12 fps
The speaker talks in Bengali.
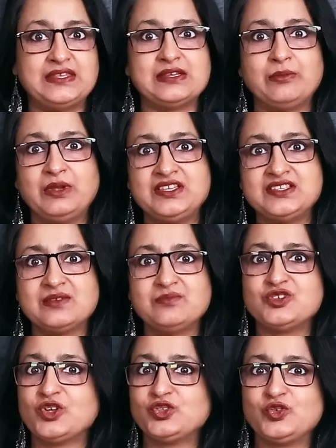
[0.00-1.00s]

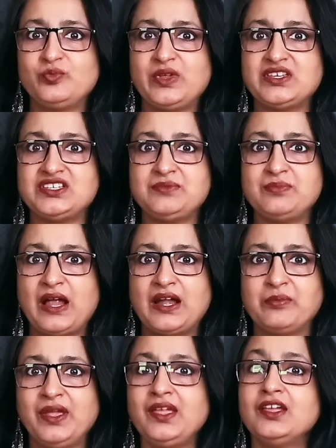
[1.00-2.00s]
মেটাবলিজম যত বেশি
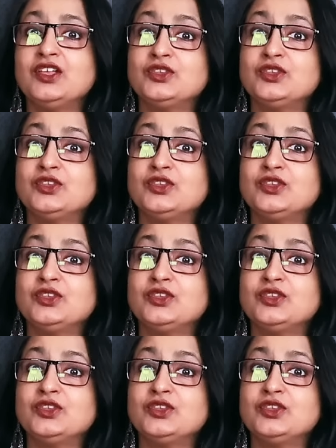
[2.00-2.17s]
বাড়বে